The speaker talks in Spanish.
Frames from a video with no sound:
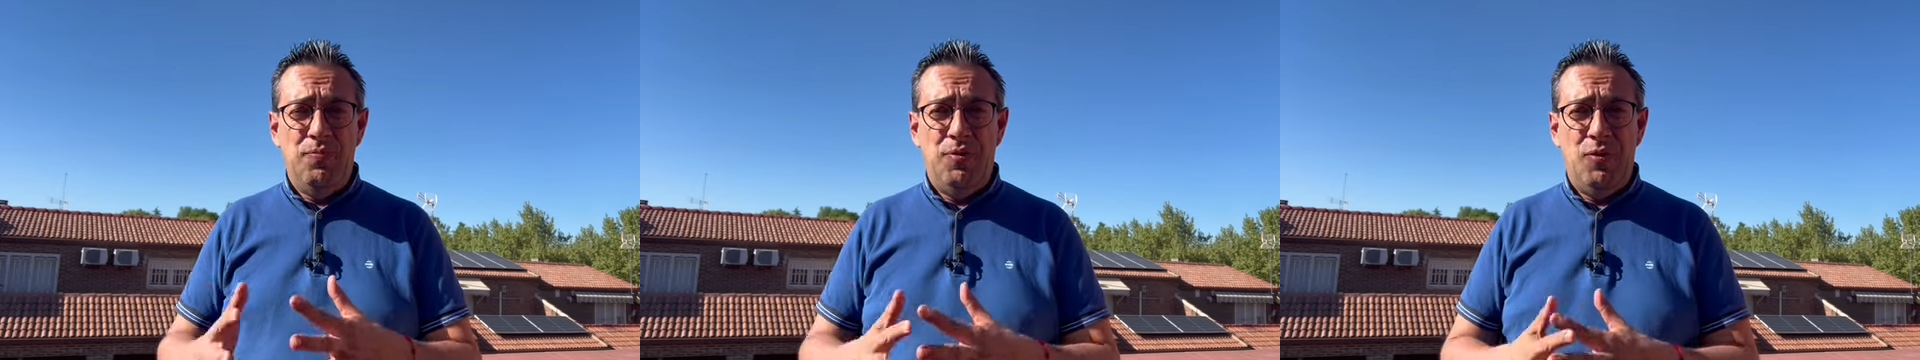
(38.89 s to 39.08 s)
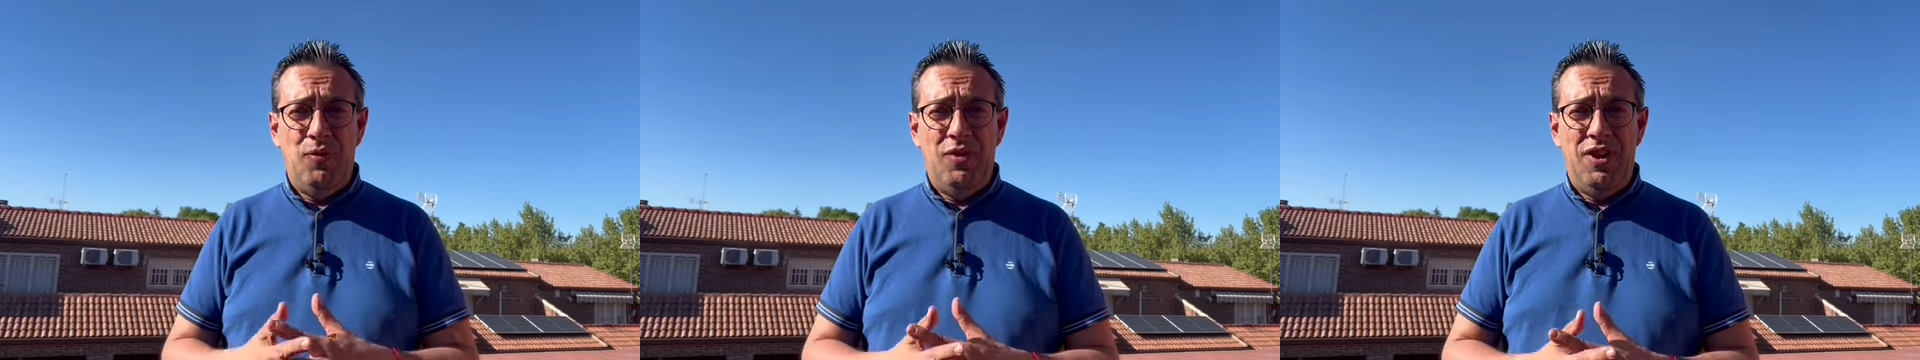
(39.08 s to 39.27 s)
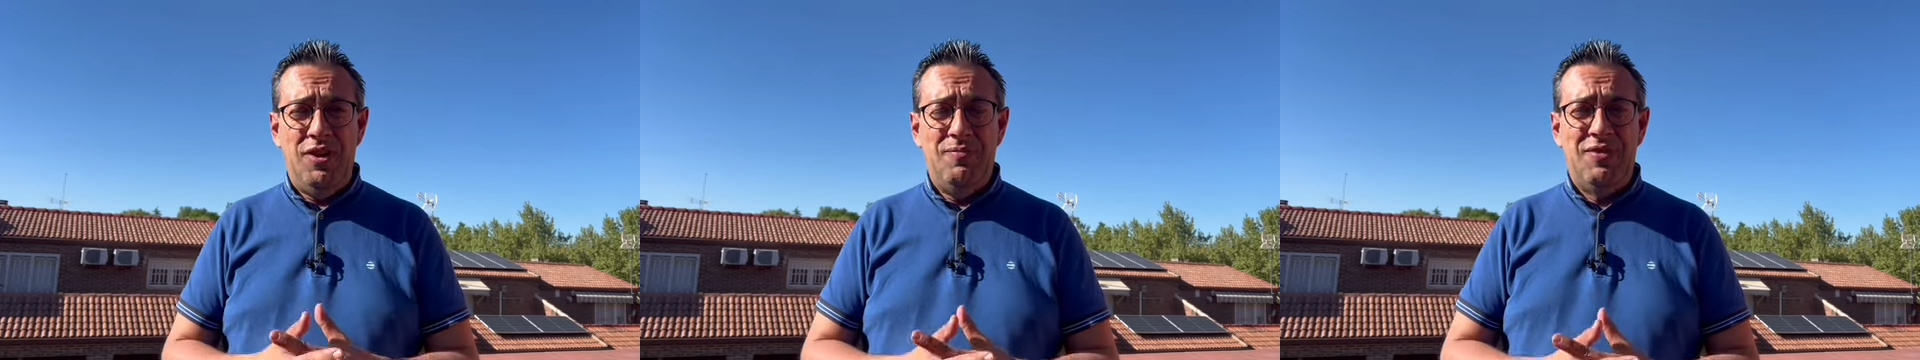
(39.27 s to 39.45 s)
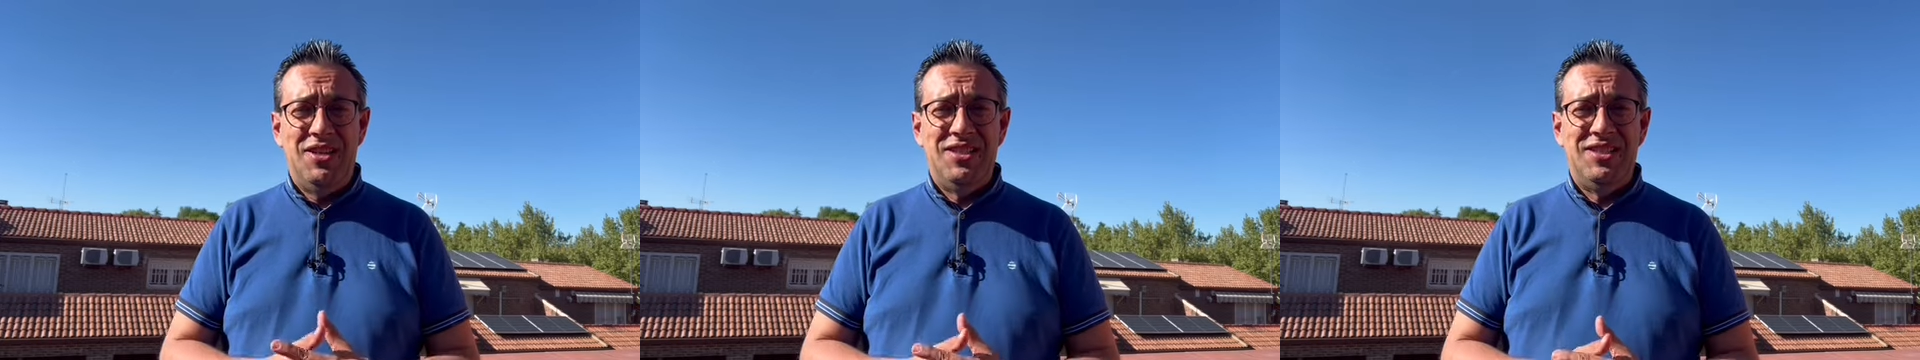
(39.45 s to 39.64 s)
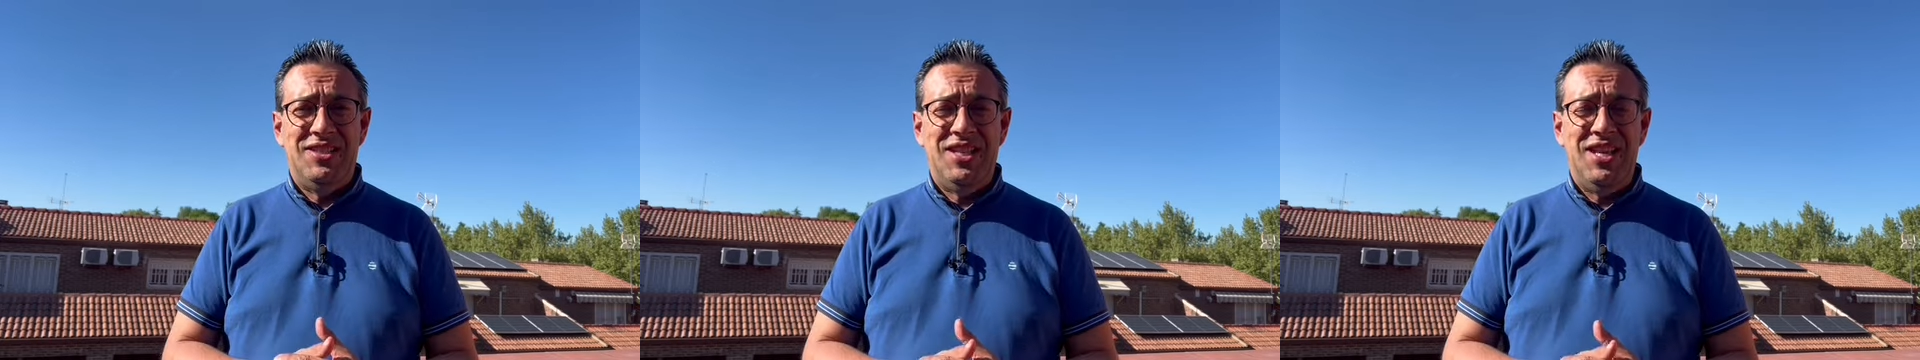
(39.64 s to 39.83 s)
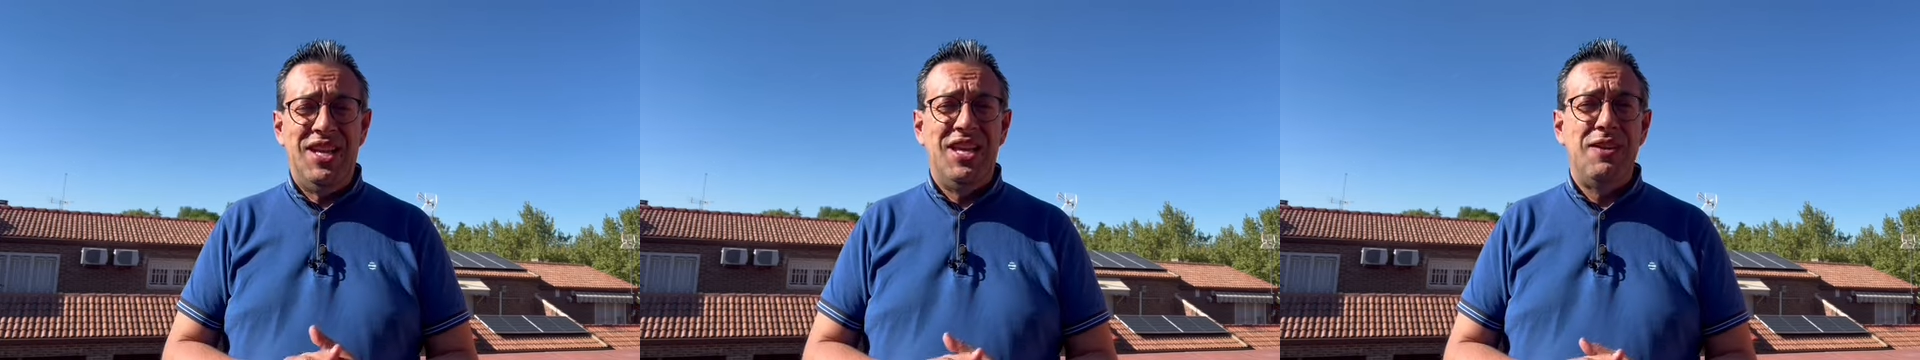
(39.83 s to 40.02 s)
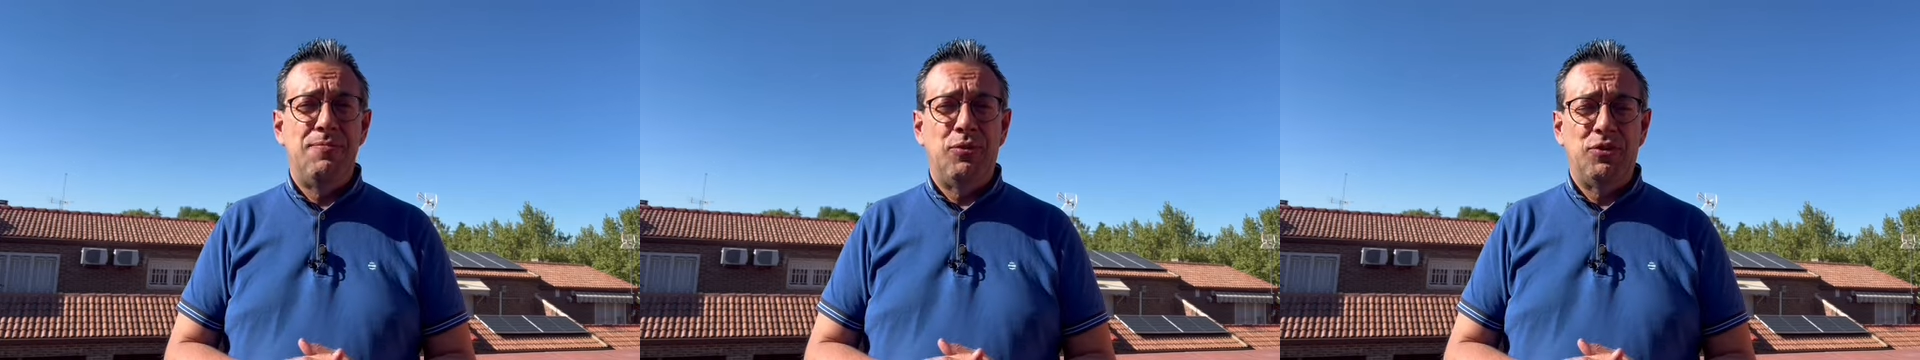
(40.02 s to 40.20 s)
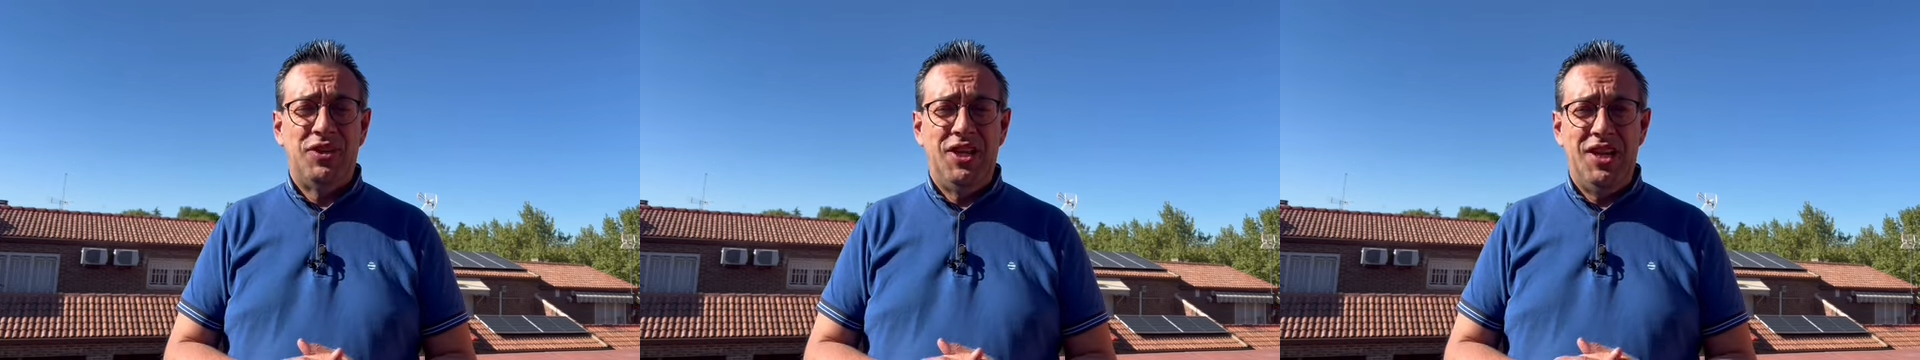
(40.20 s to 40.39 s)
problemas de
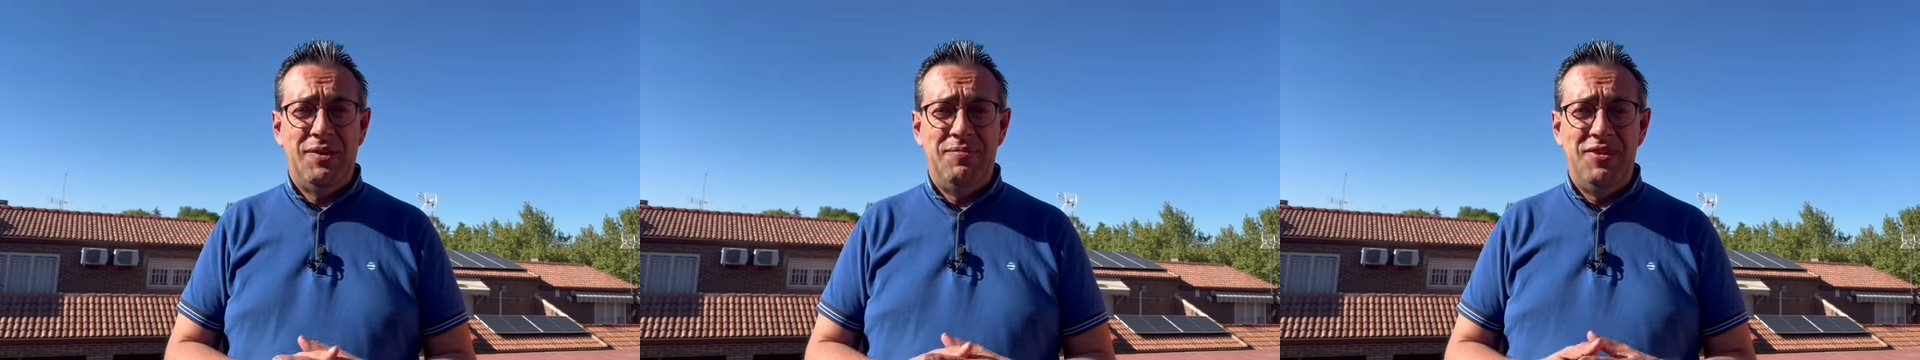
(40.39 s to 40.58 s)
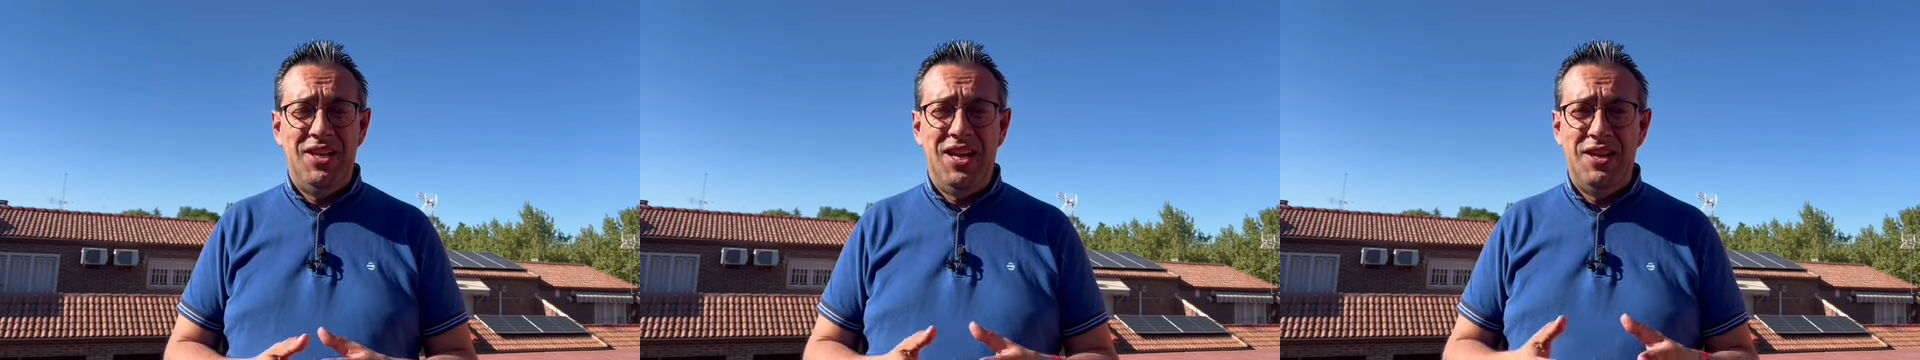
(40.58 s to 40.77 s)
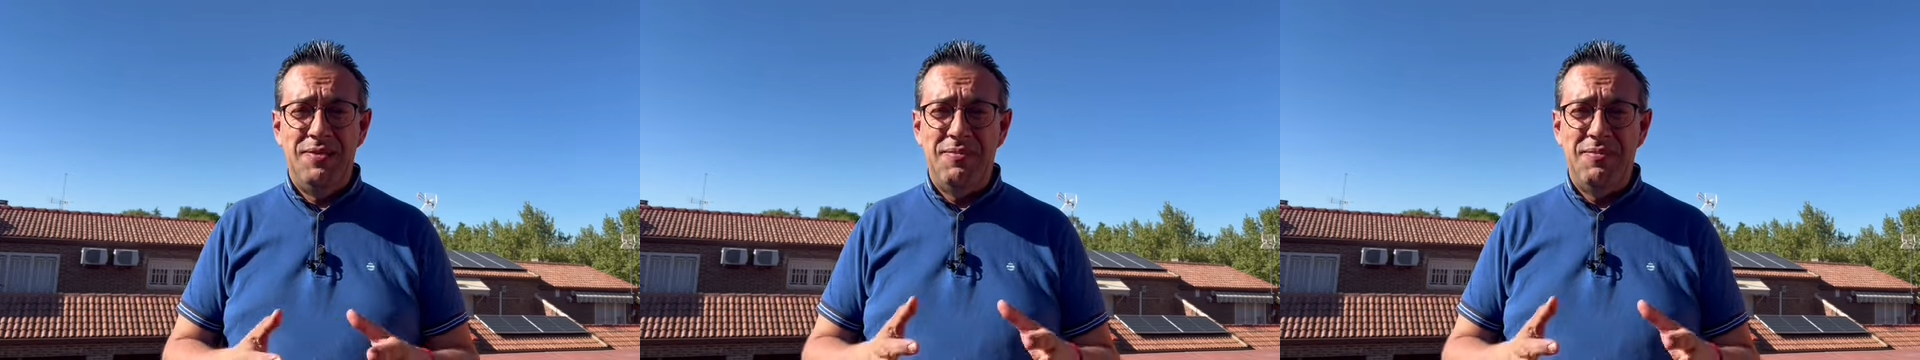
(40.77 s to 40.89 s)
hipotermia,